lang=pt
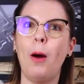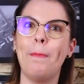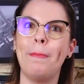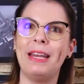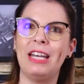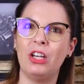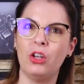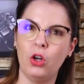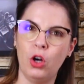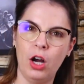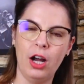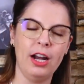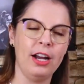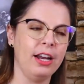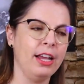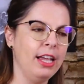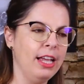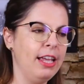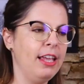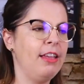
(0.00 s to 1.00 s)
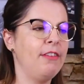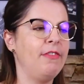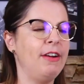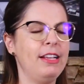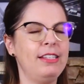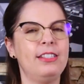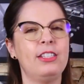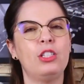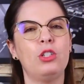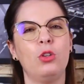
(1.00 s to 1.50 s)
menor e vai
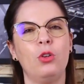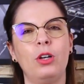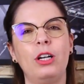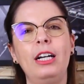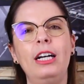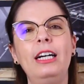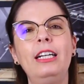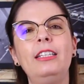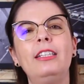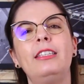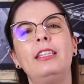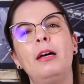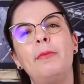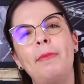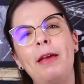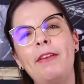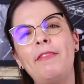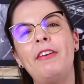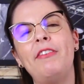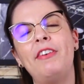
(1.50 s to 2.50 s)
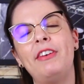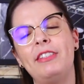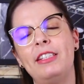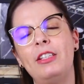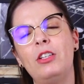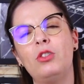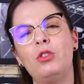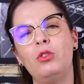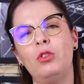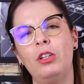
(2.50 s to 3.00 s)
se deslocando e também vai fazendo a
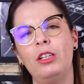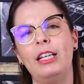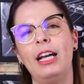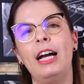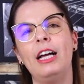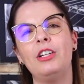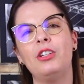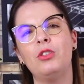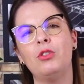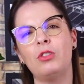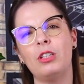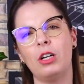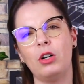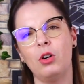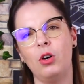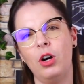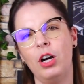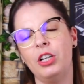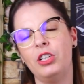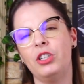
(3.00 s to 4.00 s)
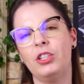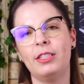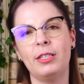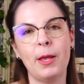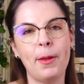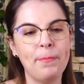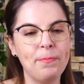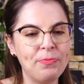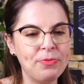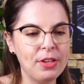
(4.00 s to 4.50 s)
sonoridade dos acordes
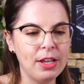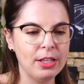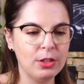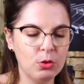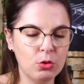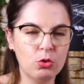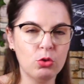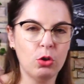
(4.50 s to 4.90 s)
maiores dos